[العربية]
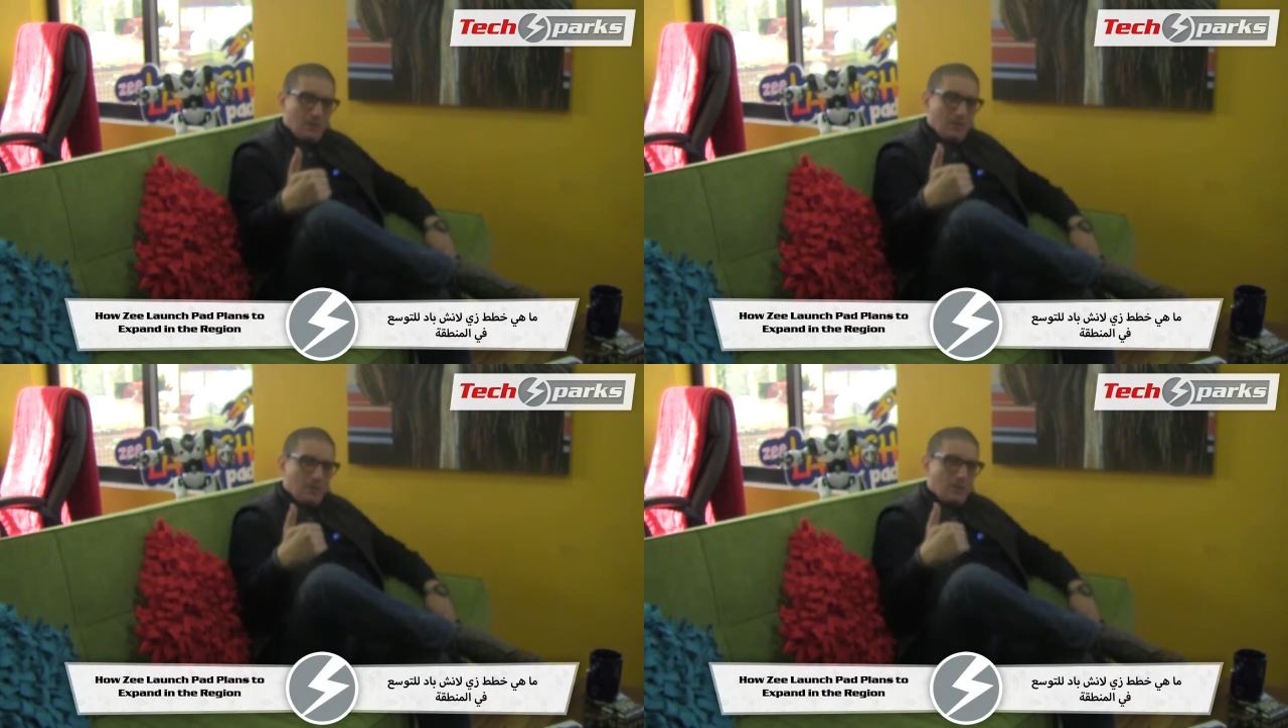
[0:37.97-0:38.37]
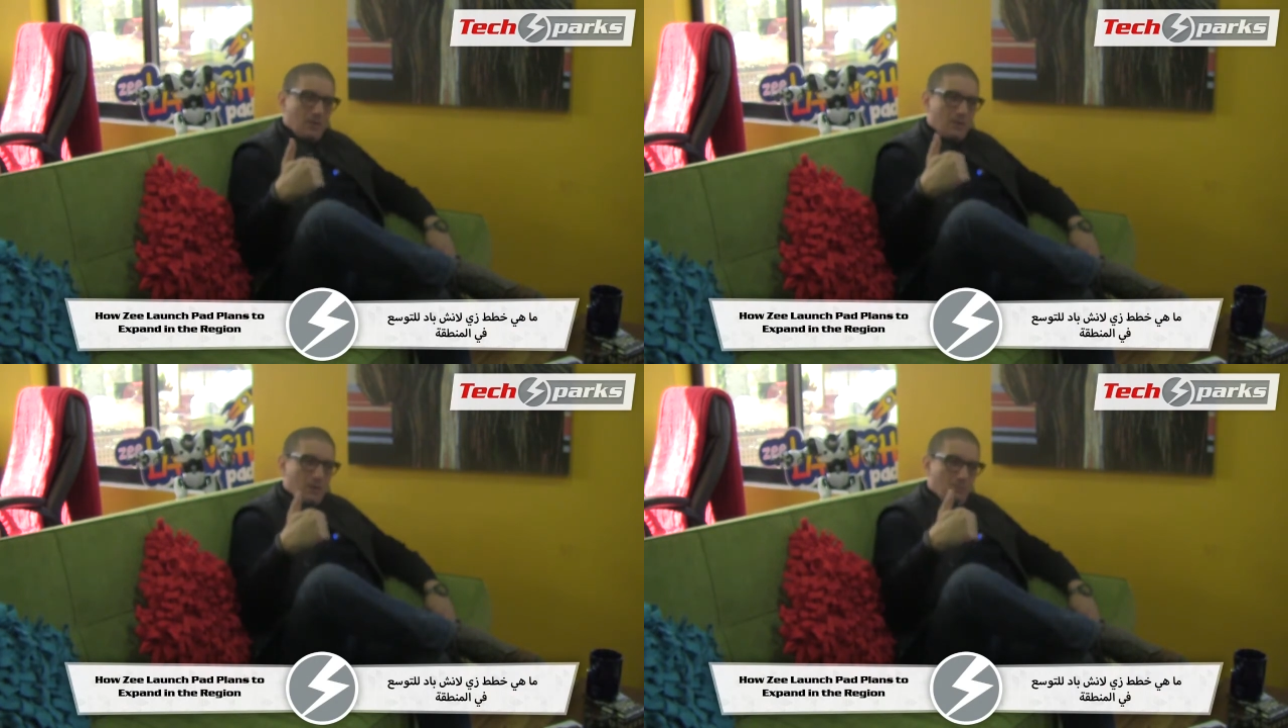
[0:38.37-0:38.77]

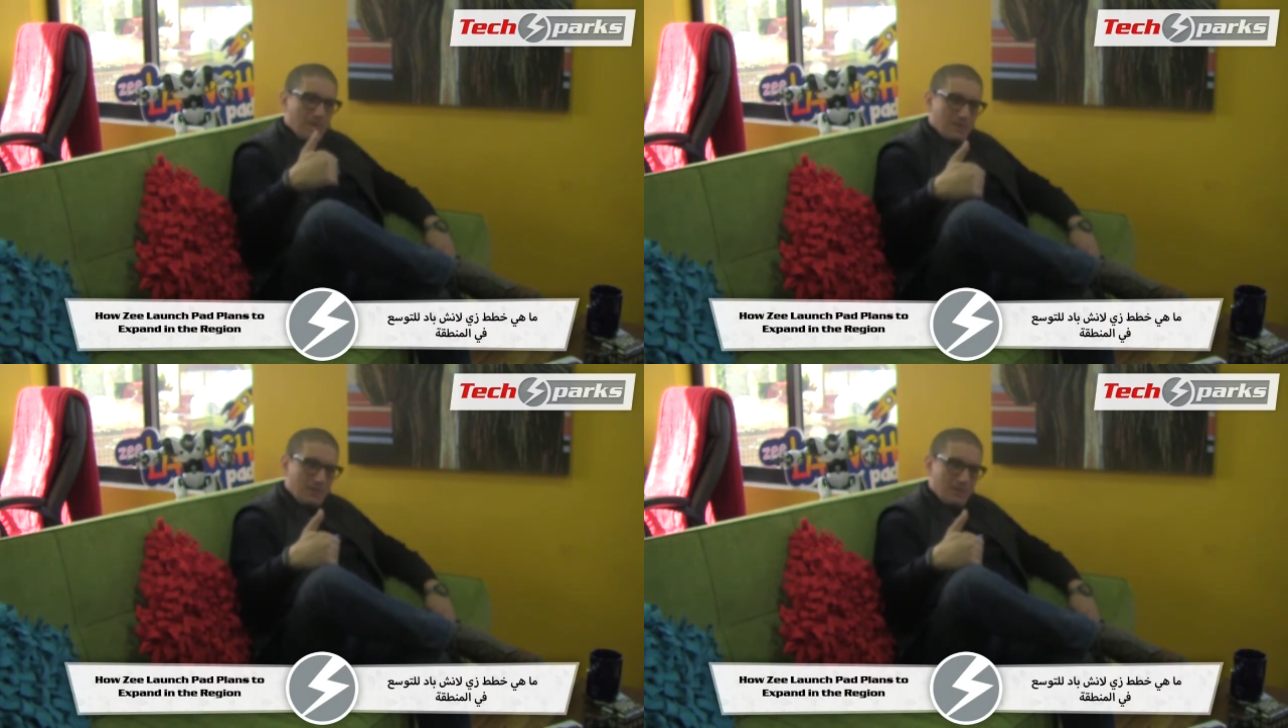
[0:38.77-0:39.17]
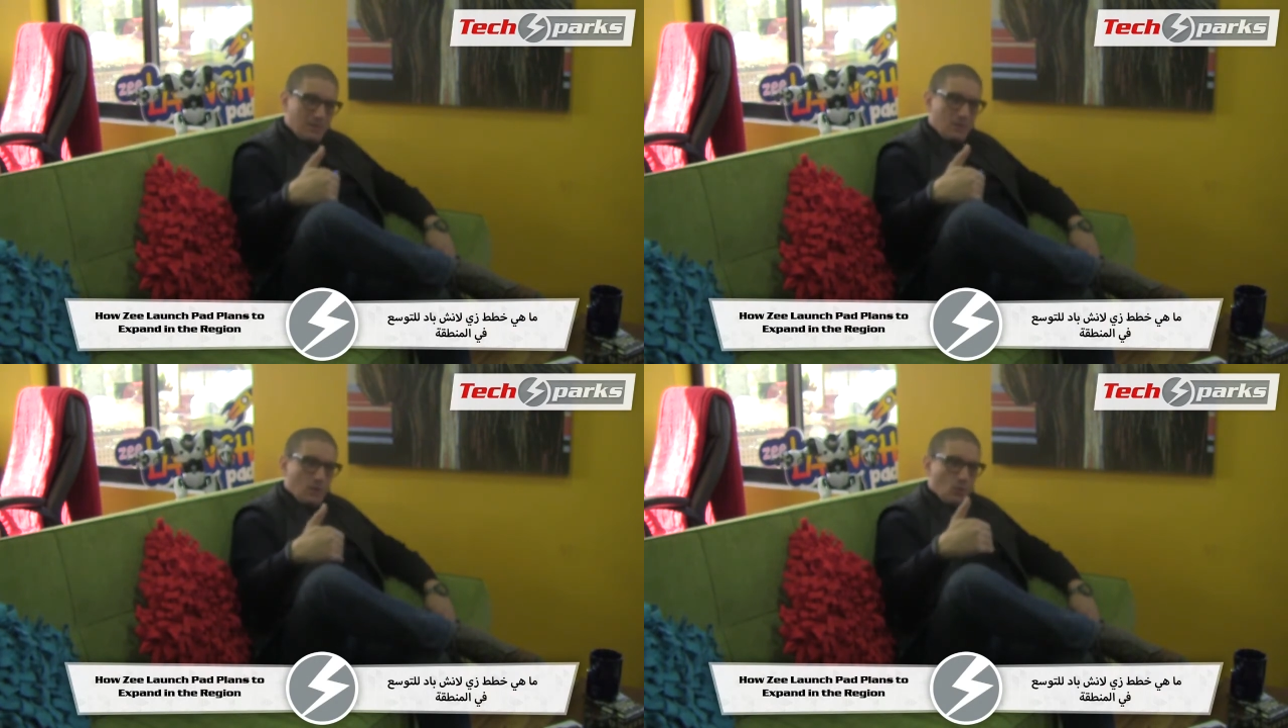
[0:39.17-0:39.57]
آه، مصر
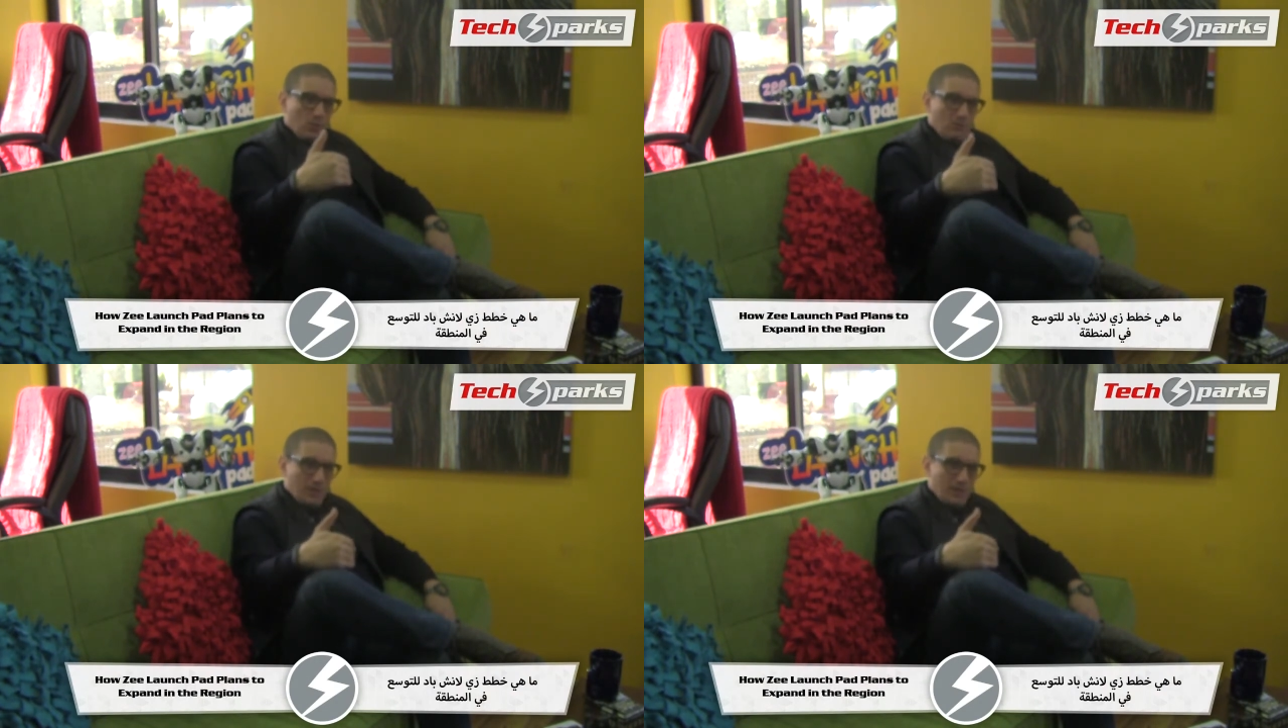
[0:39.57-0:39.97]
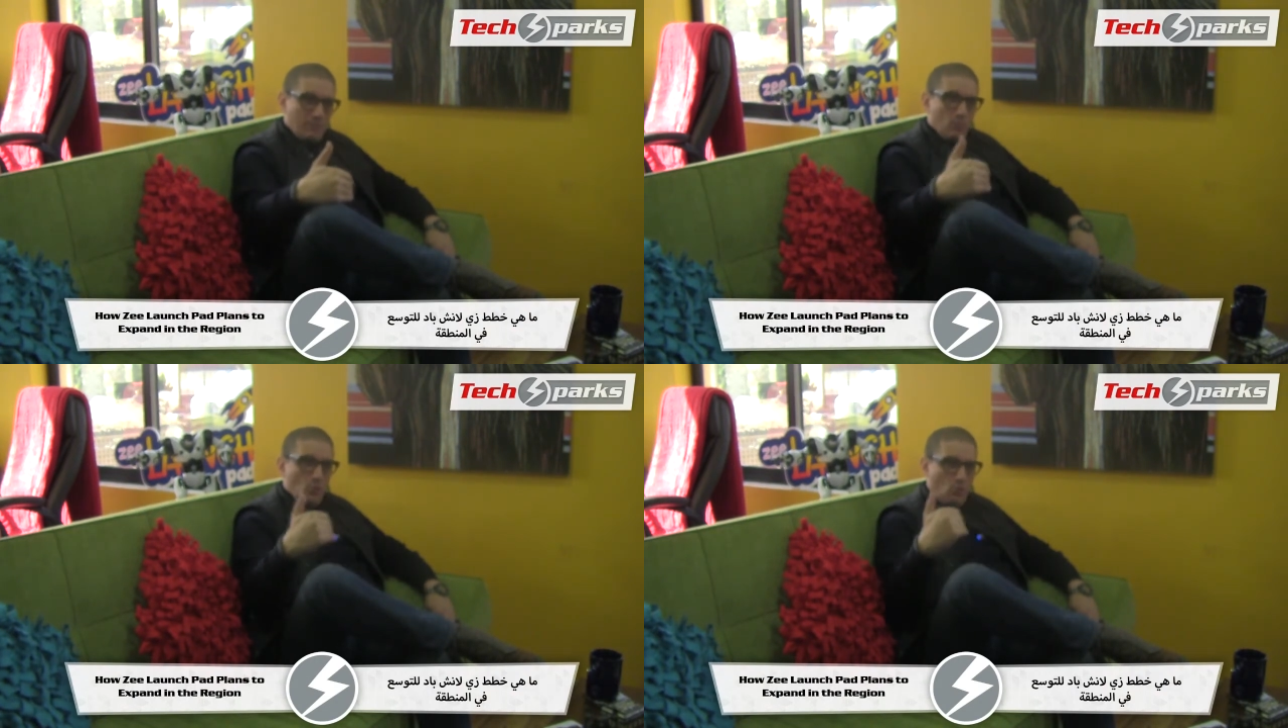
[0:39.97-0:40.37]

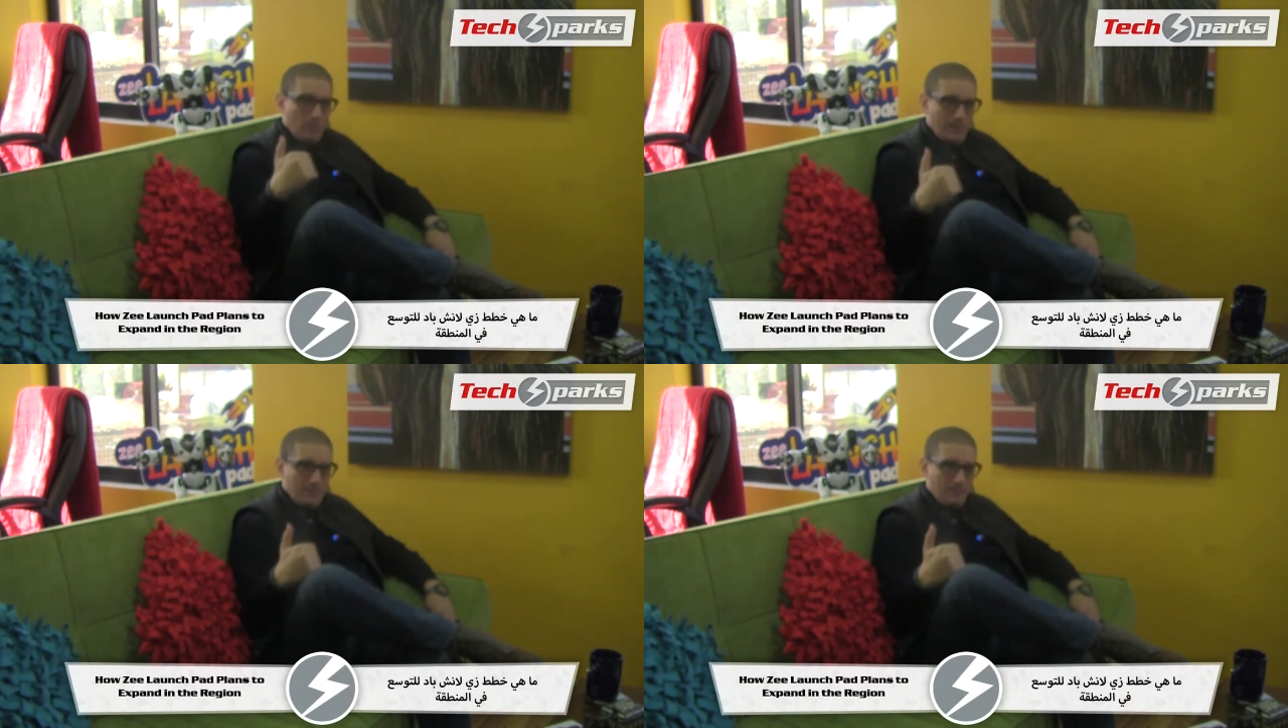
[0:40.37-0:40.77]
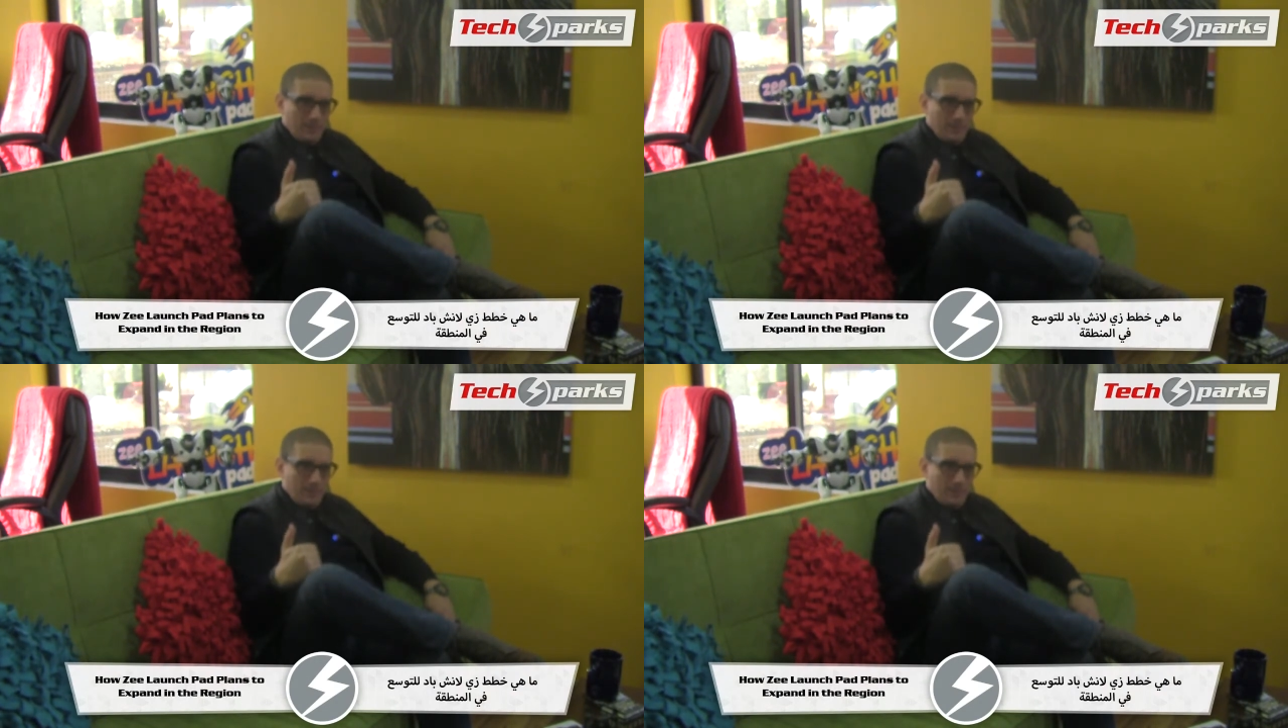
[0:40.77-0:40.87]
والمغرب وعمان